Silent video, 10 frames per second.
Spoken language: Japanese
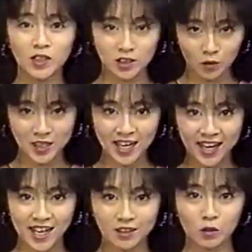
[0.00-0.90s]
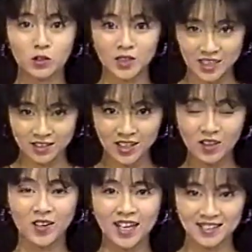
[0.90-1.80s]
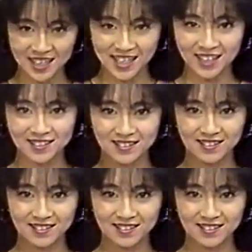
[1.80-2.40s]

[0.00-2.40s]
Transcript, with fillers: を忍びながらどうぞじっくりとご覧ください